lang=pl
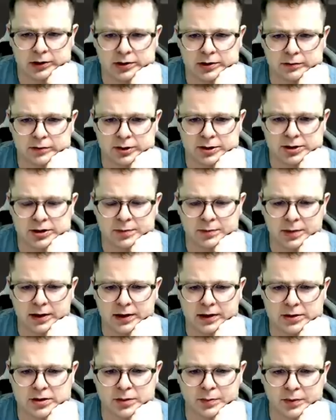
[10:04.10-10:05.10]
że właśnie
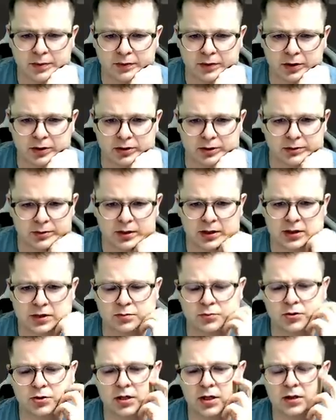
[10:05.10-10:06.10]
bardzo powolnym. Teraz
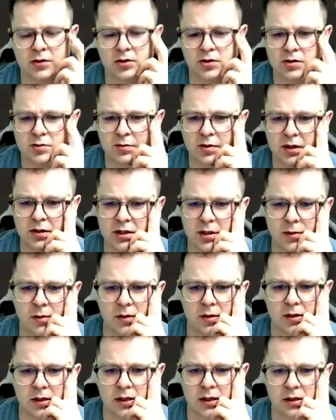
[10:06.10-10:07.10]
muszę jakoś sprytnie
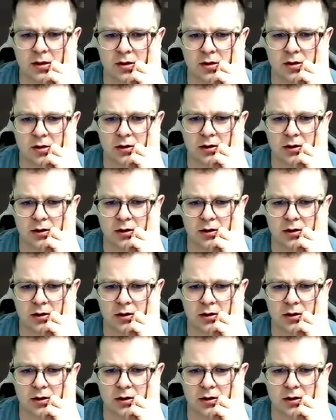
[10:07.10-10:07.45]
pograć.